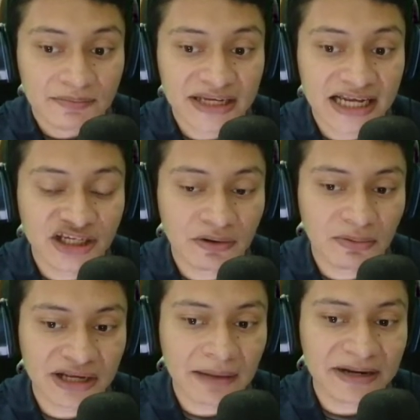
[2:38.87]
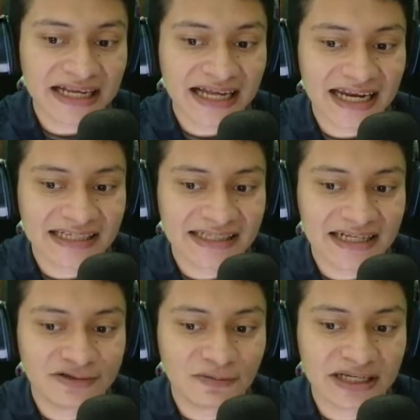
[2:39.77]
Bien, yo me voy a brincar eso
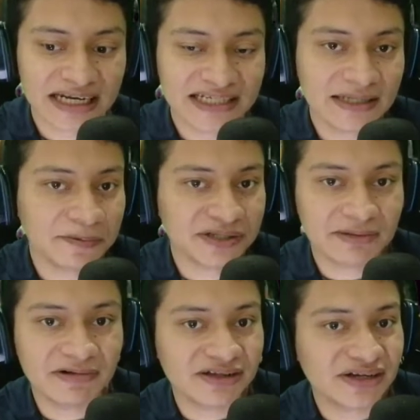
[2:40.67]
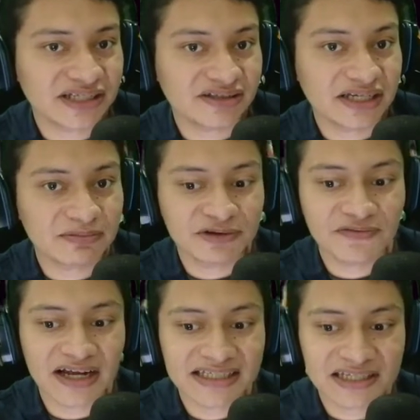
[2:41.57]
de suma y resta porque bueno, esto ya es muy
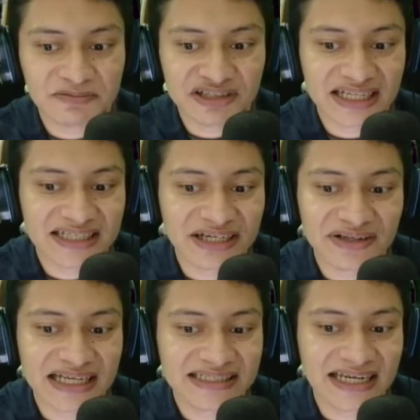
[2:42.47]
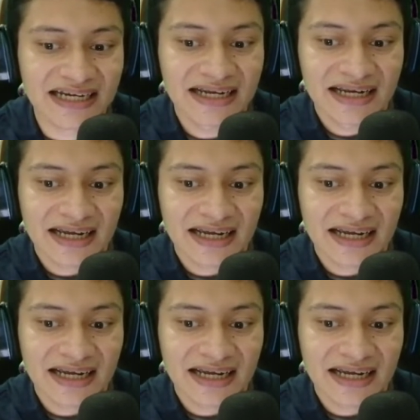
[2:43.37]
fácil, es muy sencillo de hacer.